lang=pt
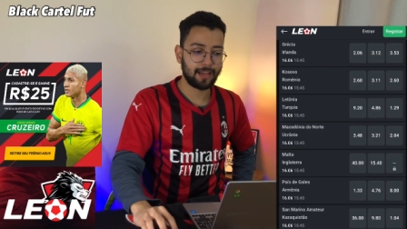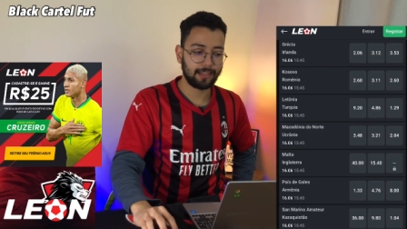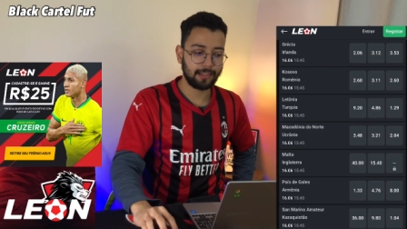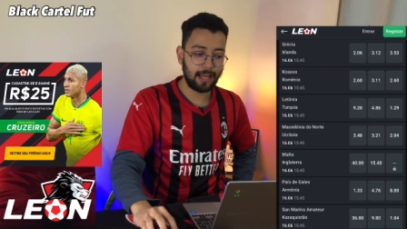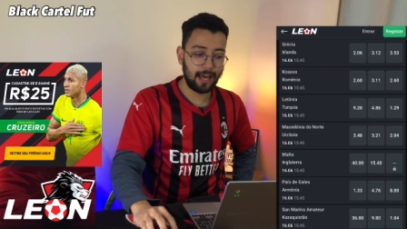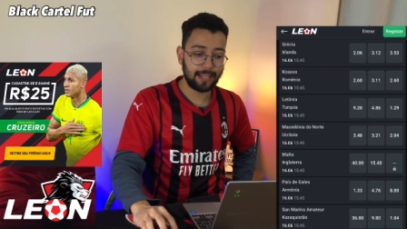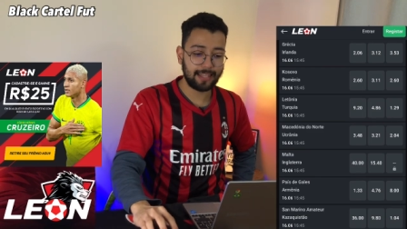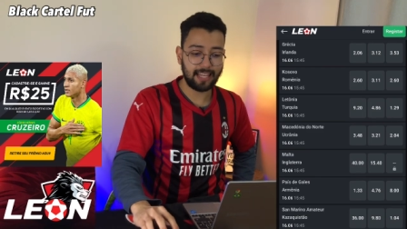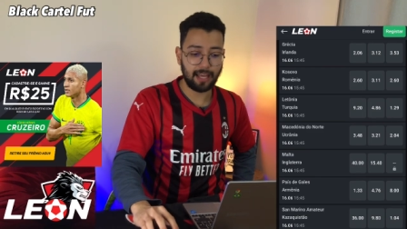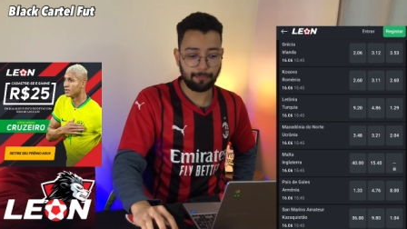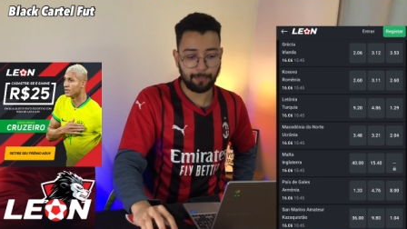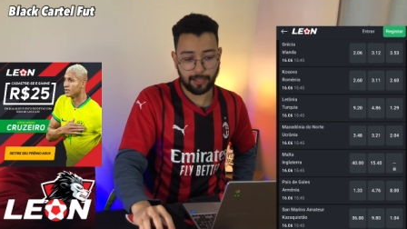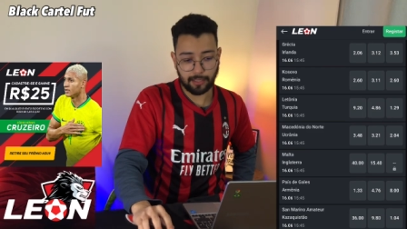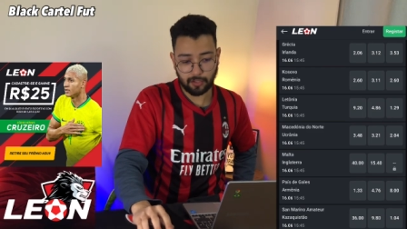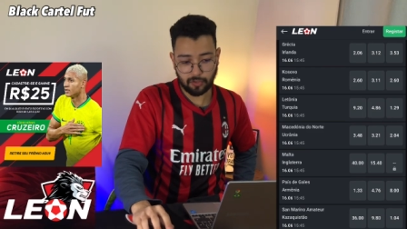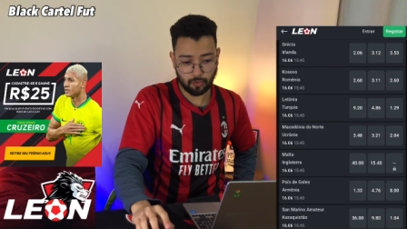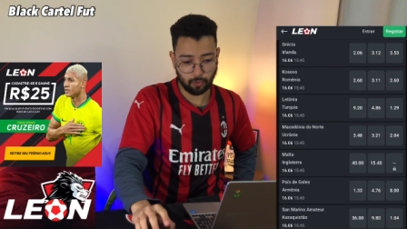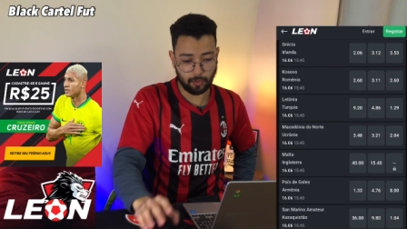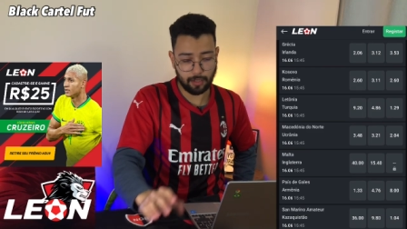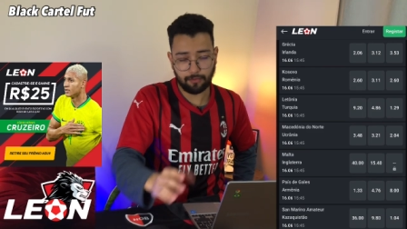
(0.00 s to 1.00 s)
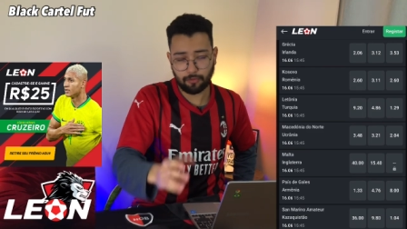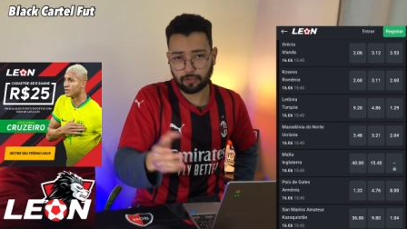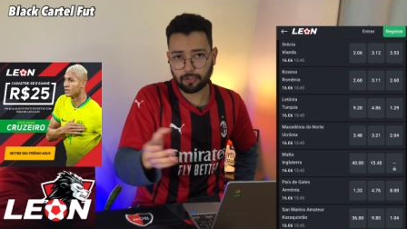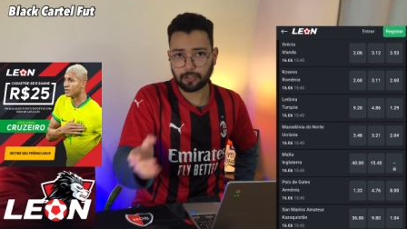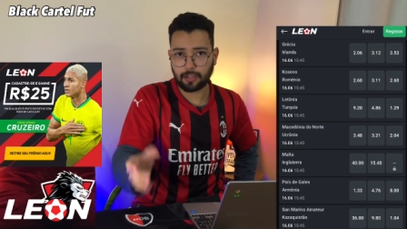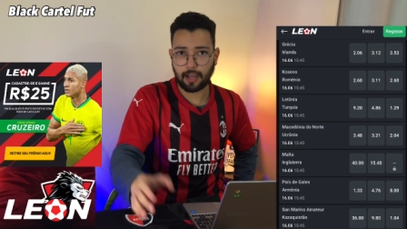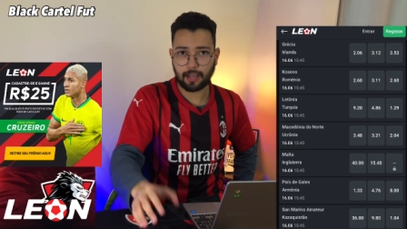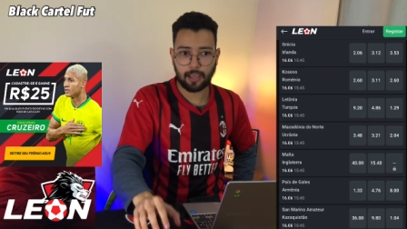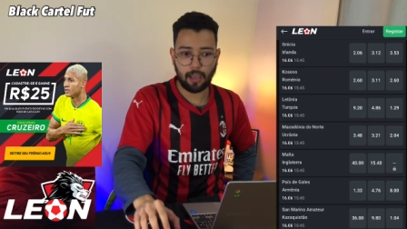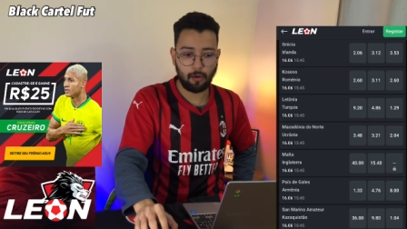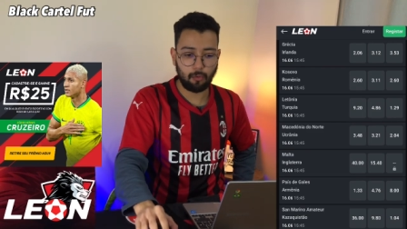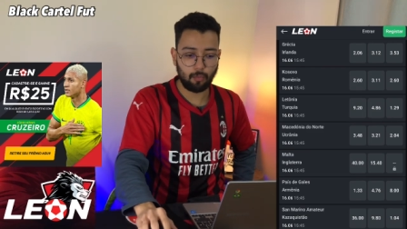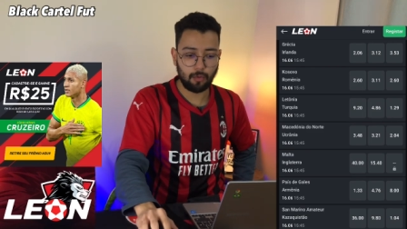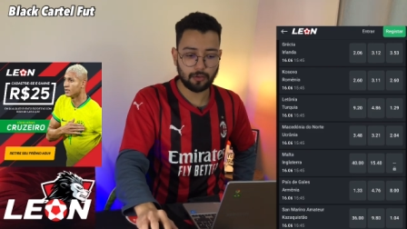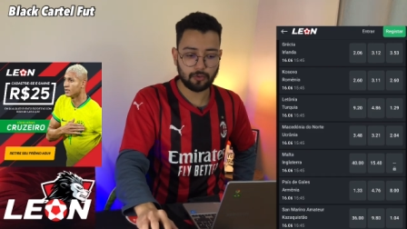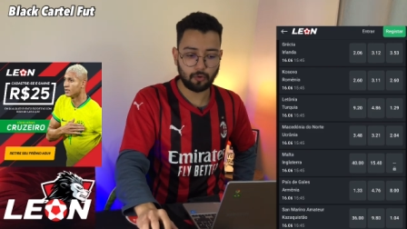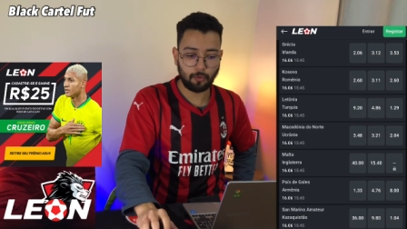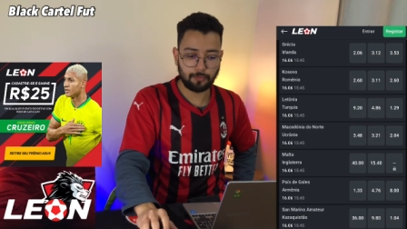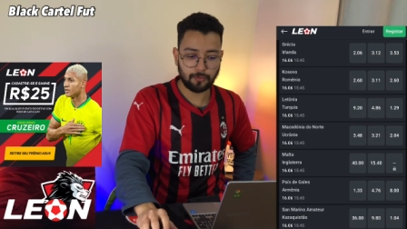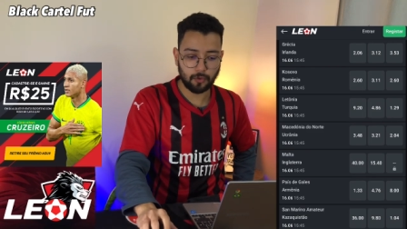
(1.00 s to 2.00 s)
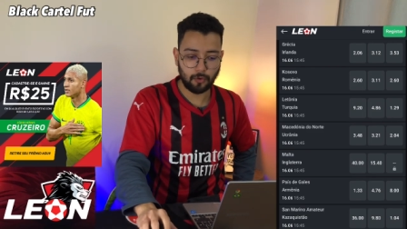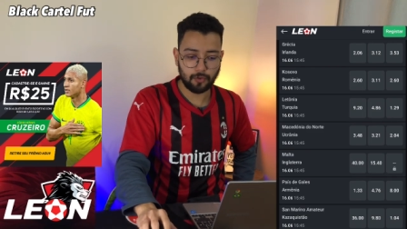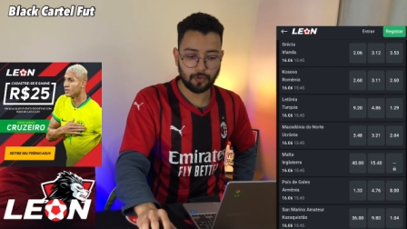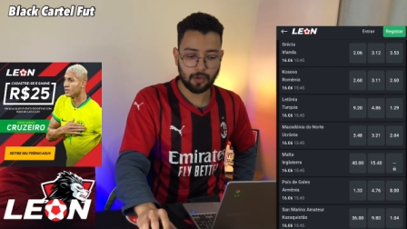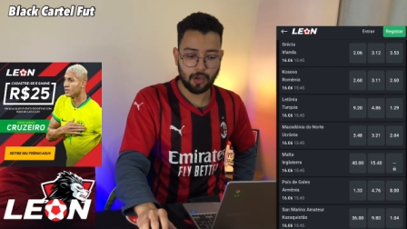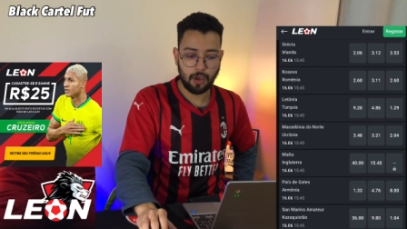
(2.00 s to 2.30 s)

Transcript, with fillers: lá na Betsu. E vou te dar aqui algumas opções,